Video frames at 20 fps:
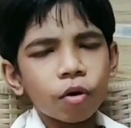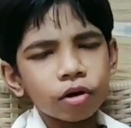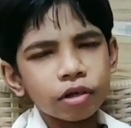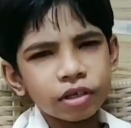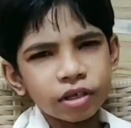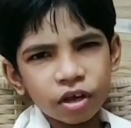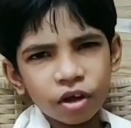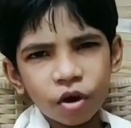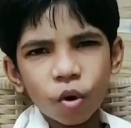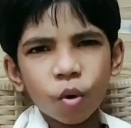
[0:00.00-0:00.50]

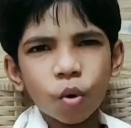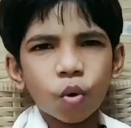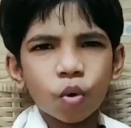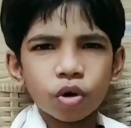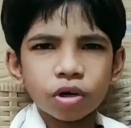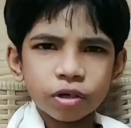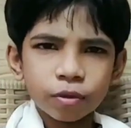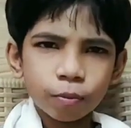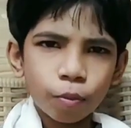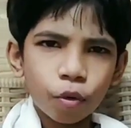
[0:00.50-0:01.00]
और ये
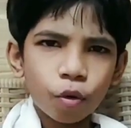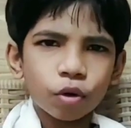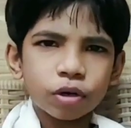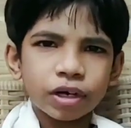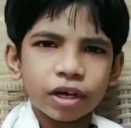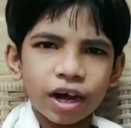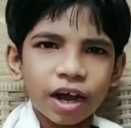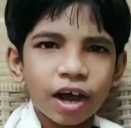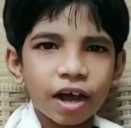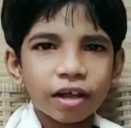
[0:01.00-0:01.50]
हॉट
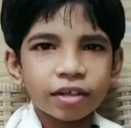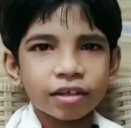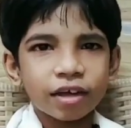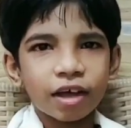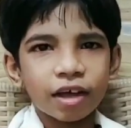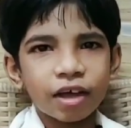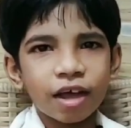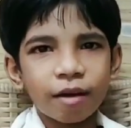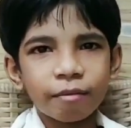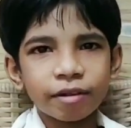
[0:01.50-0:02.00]

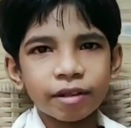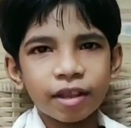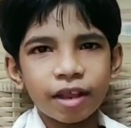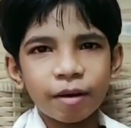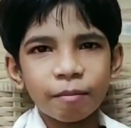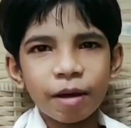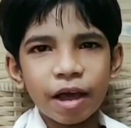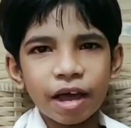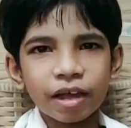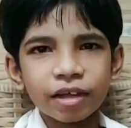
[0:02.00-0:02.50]
पॉडकास्ट का क्या
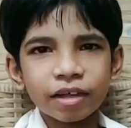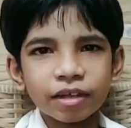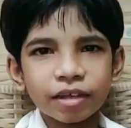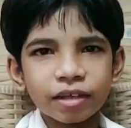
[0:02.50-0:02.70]
मतलब है